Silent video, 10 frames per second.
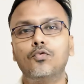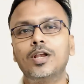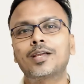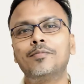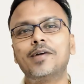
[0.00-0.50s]

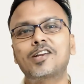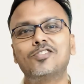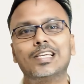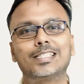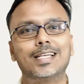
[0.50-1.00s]
वेलकम बैक
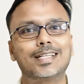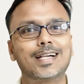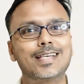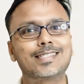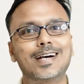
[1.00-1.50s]
टू द चैनल
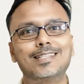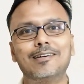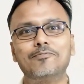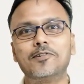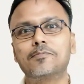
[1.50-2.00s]
गाइस आज
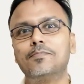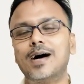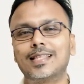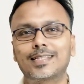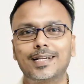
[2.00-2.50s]
हम लोग
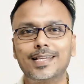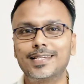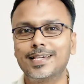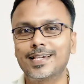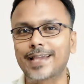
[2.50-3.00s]
बात
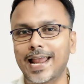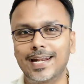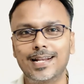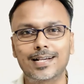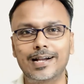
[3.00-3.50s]
करेंगे
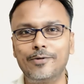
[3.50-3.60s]
कनाडा